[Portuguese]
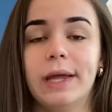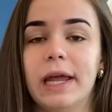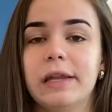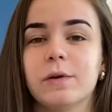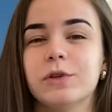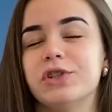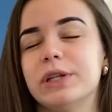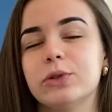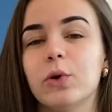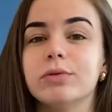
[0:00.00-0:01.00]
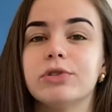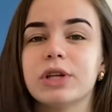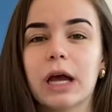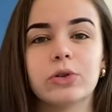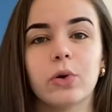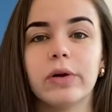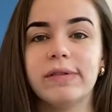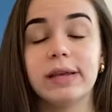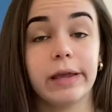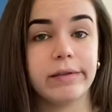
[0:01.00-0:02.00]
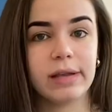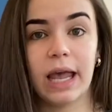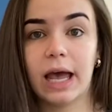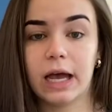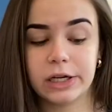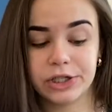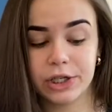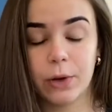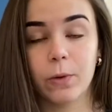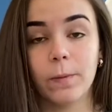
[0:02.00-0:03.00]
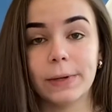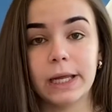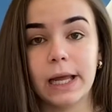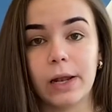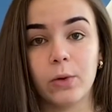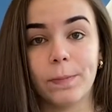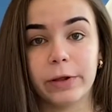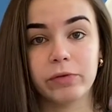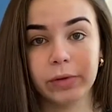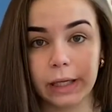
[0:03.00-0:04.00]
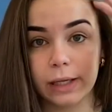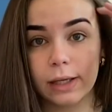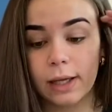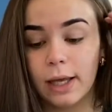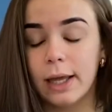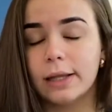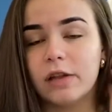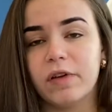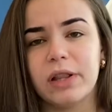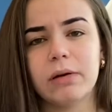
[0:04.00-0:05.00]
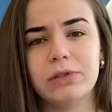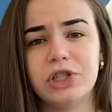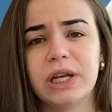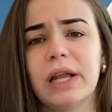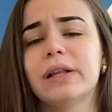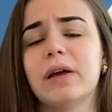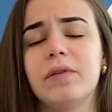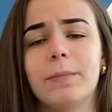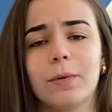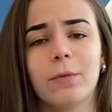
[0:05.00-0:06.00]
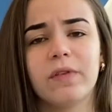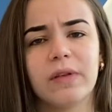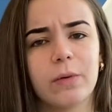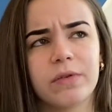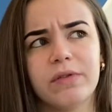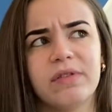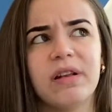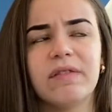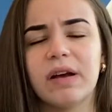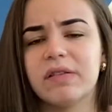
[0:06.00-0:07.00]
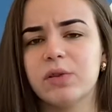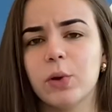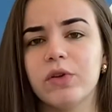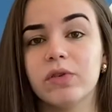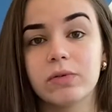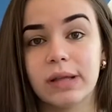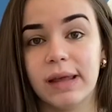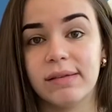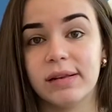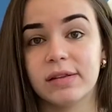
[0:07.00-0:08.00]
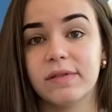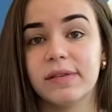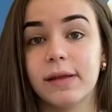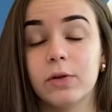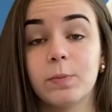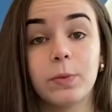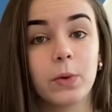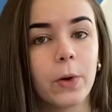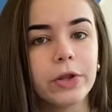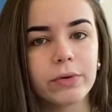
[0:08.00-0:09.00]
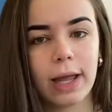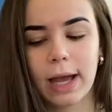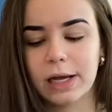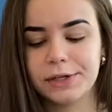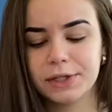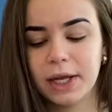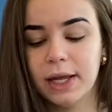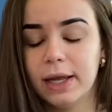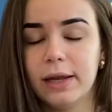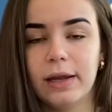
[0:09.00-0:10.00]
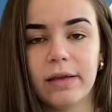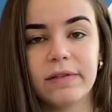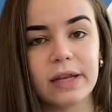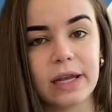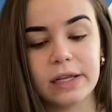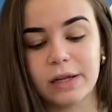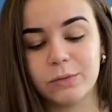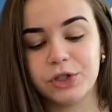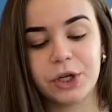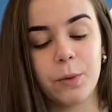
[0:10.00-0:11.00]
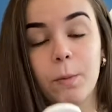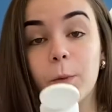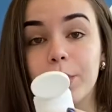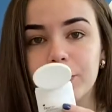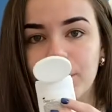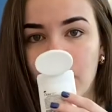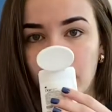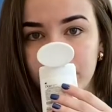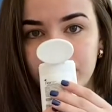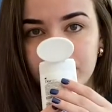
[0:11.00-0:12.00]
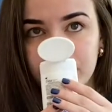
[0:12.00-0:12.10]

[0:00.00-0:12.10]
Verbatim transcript: Ele custa em torno de 14, 15 reais e eu comprei ele no Preço Nick. Teve até um dia que ele estava em promoção, que se você levasse dois ou três, ele estava saindo por 8 reais. E assim, ele tem um cheiro muito bom.